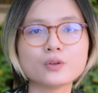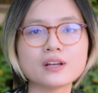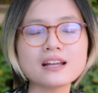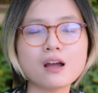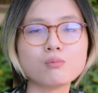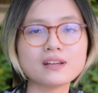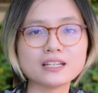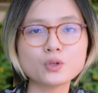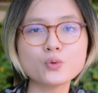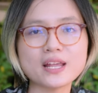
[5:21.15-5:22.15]
cách ống
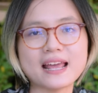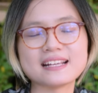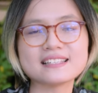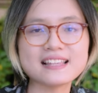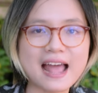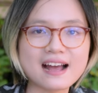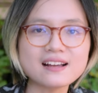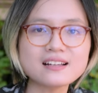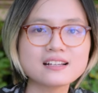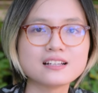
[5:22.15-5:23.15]
kính thu nhận ánh
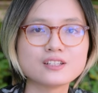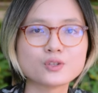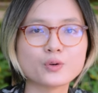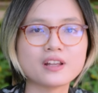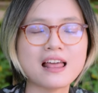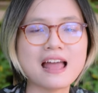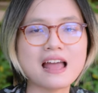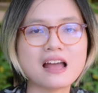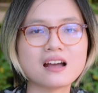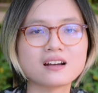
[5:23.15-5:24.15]
sáng rồi
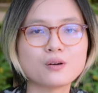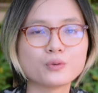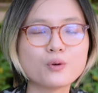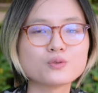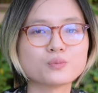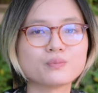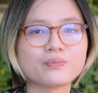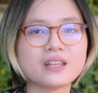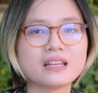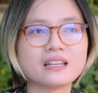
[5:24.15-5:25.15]
là khẩu độ
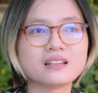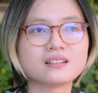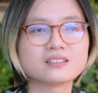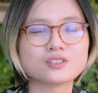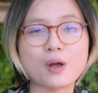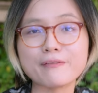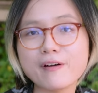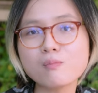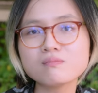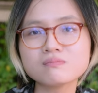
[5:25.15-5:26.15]
để xóa
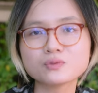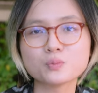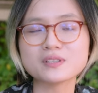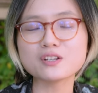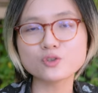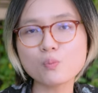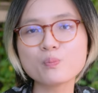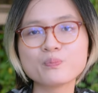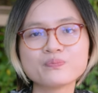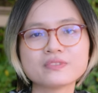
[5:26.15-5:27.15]
phông chụp chân
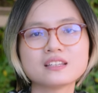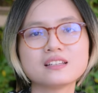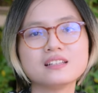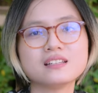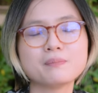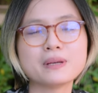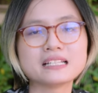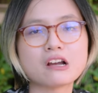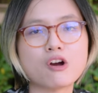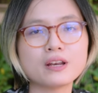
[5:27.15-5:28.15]
dung thì
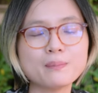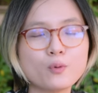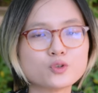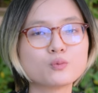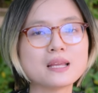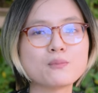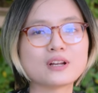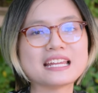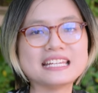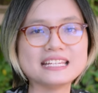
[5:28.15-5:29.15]
mình có thể bổ sung thêm một
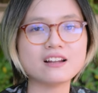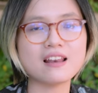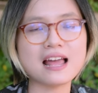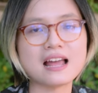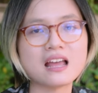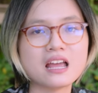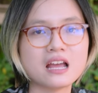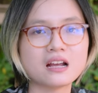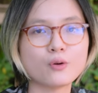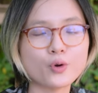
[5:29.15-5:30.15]
cái ý đó là
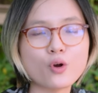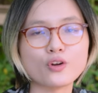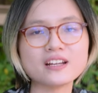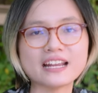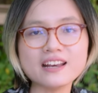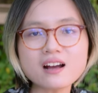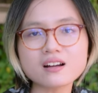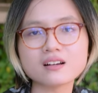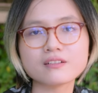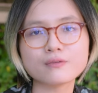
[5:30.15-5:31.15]
khẩu độ có những cái nấc
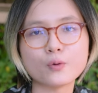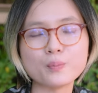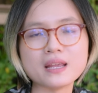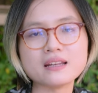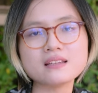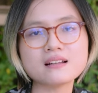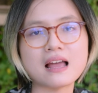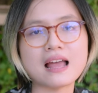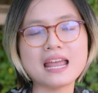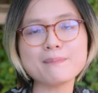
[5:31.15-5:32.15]
phổ biến như
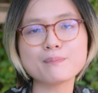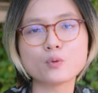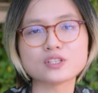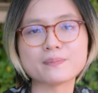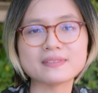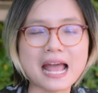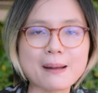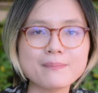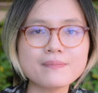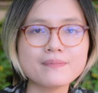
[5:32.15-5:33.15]
là f
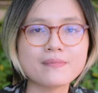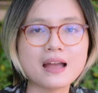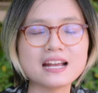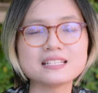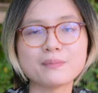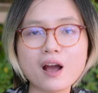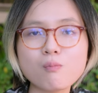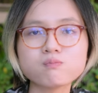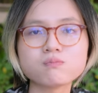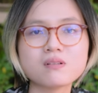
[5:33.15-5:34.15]
1.8 2.0